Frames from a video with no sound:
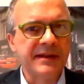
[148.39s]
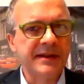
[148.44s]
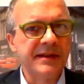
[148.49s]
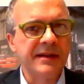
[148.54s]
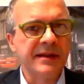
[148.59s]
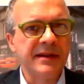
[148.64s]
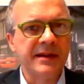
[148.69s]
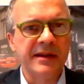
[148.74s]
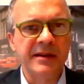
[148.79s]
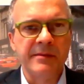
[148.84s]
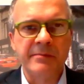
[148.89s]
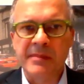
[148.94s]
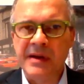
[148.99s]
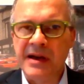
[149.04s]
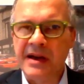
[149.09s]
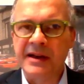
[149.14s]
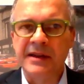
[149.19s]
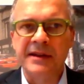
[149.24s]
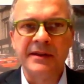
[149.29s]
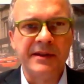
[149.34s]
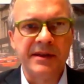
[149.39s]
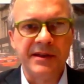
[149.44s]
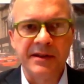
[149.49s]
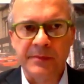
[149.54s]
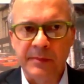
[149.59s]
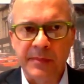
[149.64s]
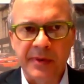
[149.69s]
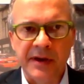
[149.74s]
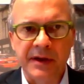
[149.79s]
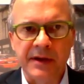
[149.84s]
essere mai
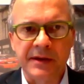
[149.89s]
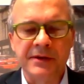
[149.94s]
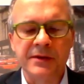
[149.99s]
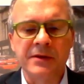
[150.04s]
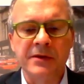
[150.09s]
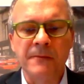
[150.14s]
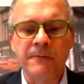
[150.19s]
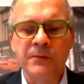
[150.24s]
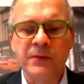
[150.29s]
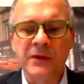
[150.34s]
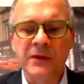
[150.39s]
disperso.